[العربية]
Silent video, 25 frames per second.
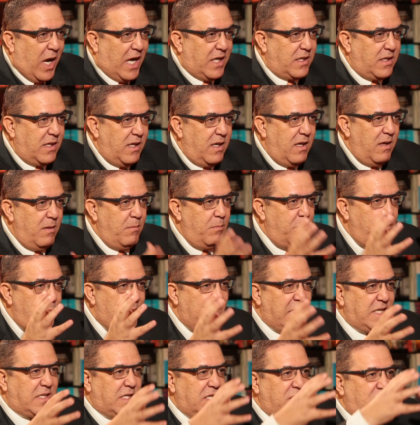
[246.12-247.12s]
واحد
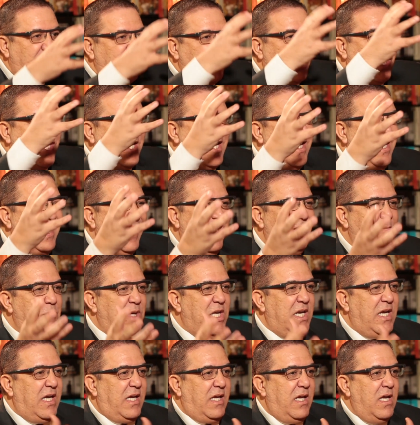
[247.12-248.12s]
بيت التجاري
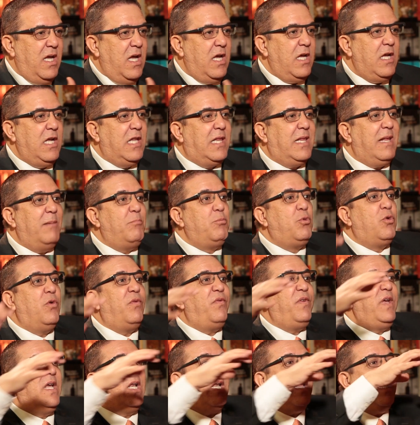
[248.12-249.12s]
الامريكي نعم.
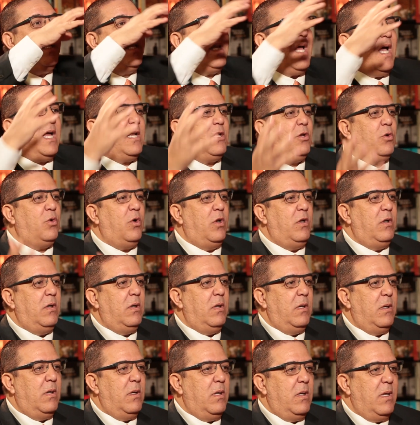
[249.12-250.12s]
يتلمدوا فيه القطاعات الكل
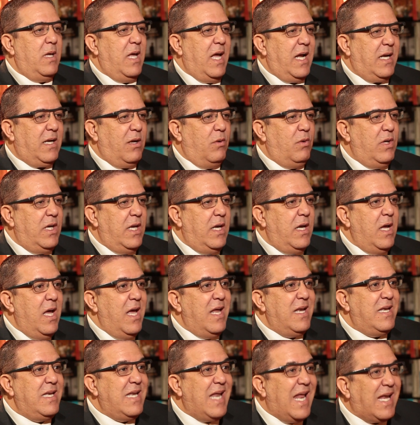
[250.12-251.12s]
هكا ولا
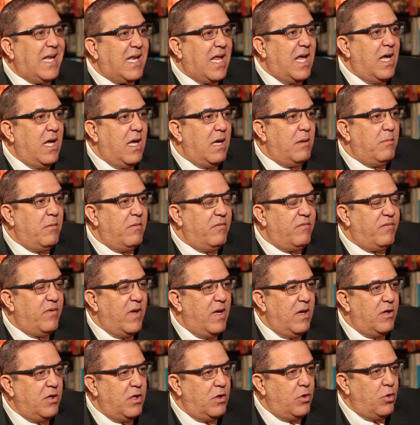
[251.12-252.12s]
نلقى
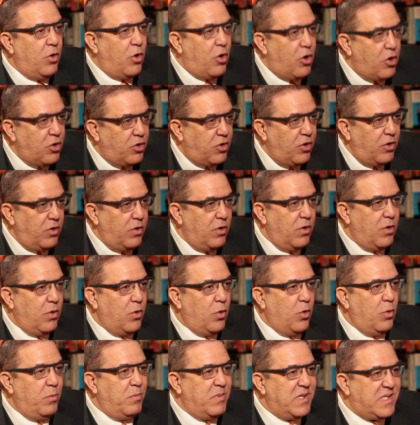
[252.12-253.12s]
الاردن
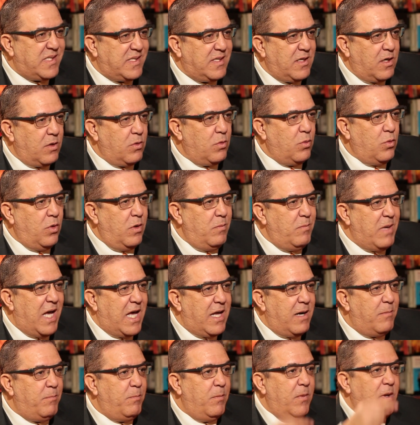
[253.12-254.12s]
ومصر
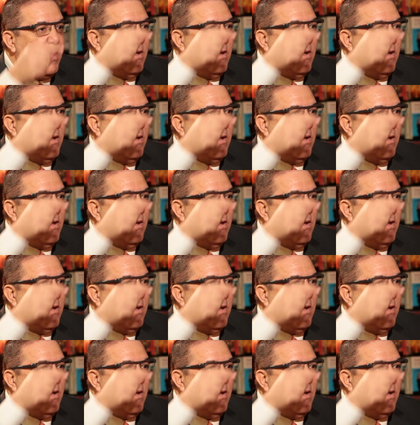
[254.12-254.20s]
والمغرب